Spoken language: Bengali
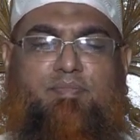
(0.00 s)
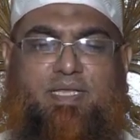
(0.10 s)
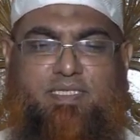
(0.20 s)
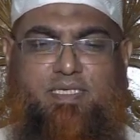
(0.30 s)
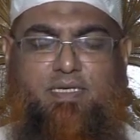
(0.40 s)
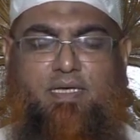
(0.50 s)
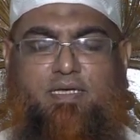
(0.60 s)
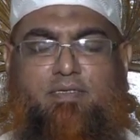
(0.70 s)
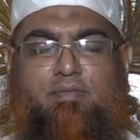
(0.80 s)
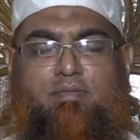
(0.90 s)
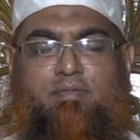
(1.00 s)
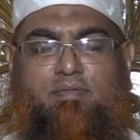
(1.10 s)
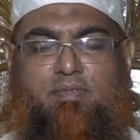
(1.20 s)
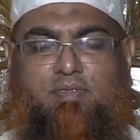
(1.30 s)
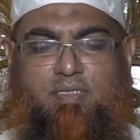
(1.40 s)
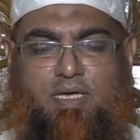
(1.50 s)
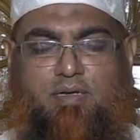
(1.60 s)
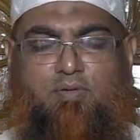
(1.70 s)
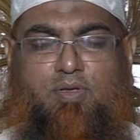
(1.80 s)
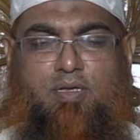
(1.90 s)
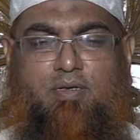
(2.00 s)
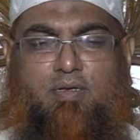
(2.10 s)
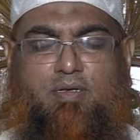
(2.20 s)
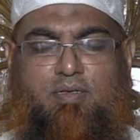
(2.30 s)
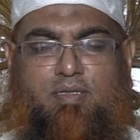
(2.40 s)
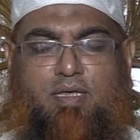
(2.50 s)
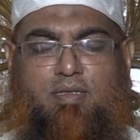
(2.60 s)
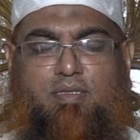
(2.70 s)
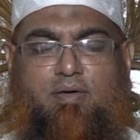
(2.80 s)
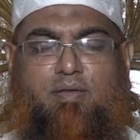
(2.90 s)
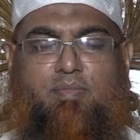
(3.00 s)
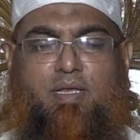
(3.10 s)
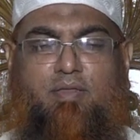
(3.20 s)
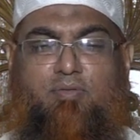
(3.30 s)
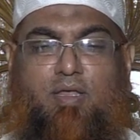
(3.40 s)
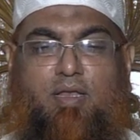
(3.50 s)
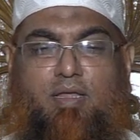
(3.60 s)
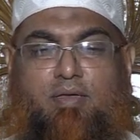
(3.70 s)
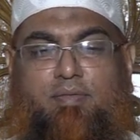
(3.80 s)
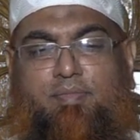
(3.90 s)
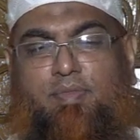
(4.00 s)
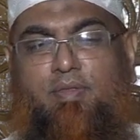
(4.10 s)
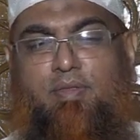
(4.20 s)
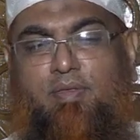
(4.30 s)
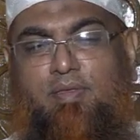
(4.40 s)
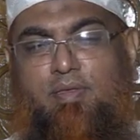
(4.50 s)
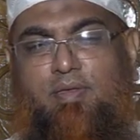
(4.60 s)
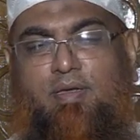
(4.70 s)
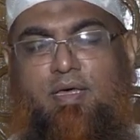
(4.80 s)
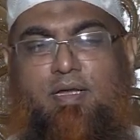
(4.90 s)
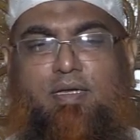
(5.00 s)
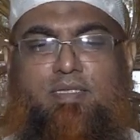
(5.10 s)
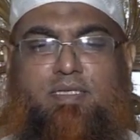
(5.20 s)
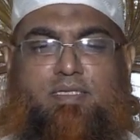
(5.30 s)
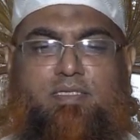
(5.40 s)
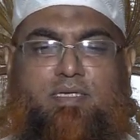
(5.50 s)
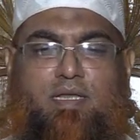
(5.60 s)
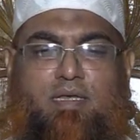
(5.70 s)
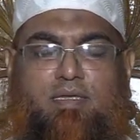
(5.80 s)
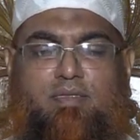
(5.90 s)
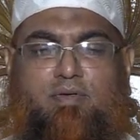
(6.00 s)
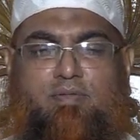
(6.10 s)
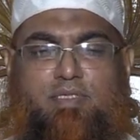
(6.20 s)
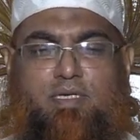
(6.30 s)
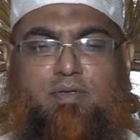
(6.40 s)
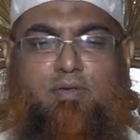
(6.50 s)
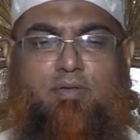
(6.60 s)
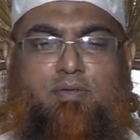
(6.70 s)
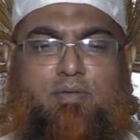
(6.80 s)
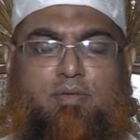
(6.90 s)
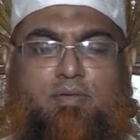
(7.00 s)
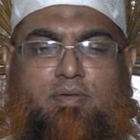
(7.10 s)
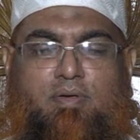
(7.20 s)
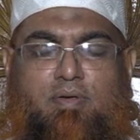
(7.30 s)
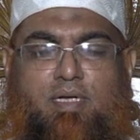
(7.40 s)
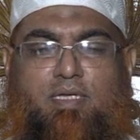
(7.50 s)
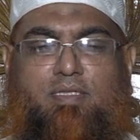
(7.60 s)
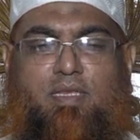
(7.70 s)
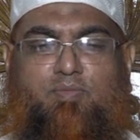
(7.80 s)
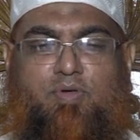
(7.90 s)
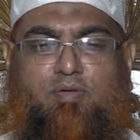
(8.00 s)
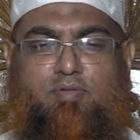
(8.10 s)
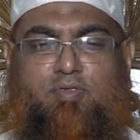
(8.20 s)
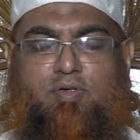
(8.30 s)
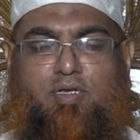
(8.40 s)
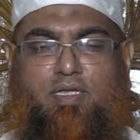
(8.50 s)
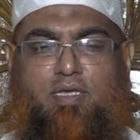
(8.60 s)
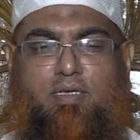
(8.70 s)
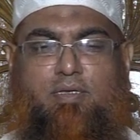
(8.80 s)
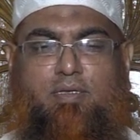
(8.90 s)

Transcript: বাচ্চাটা দান করেন দেওয়ার মালিক তো আল্লাহ আর একটা জিনিস খেয়াল রাখতে হবে সেটা হলো ডাক্তারি পরামর্শ নিয়ে